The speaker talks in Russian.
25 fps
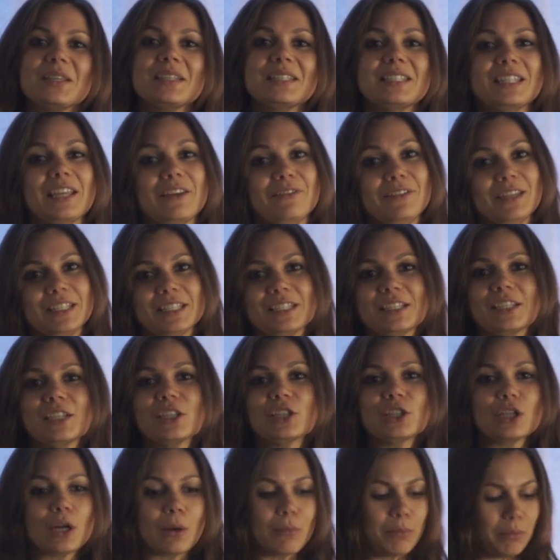
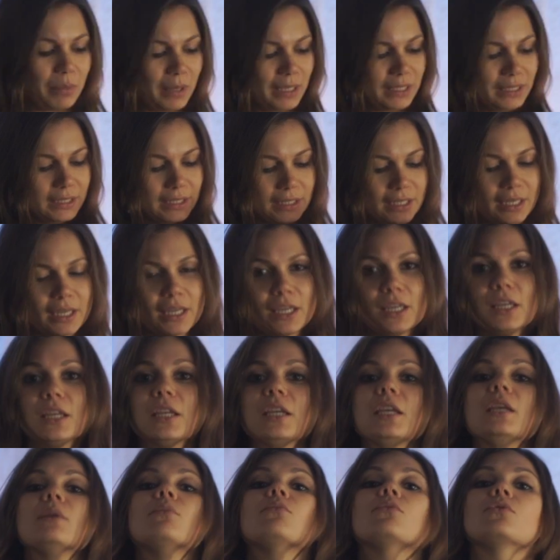советское шампанское
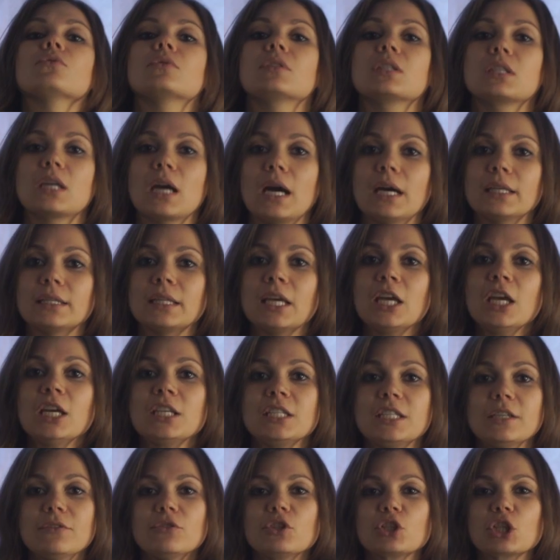и мускат.
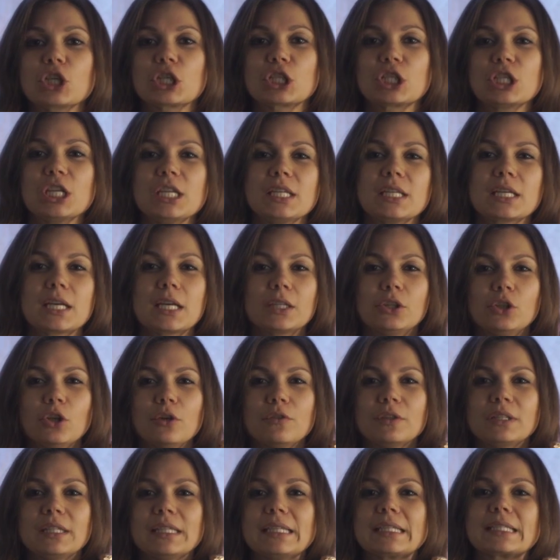Девушка Женя
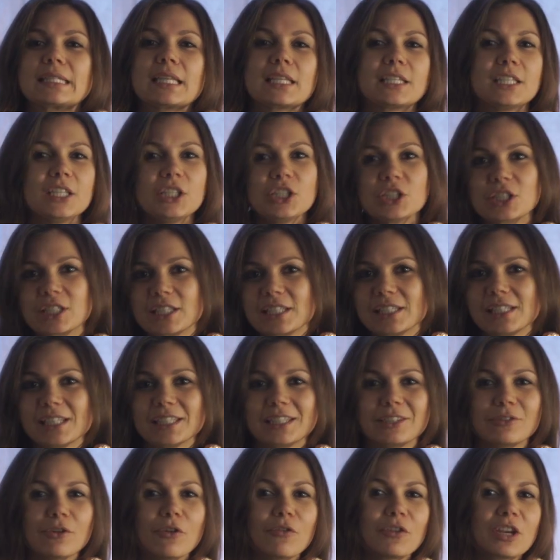готовит экзотический
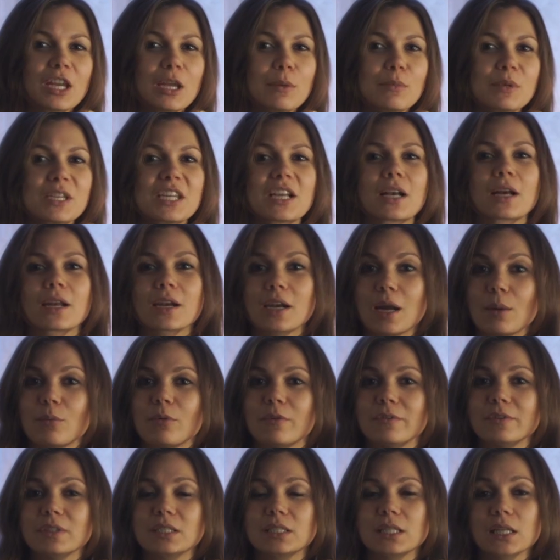для того времени крабовый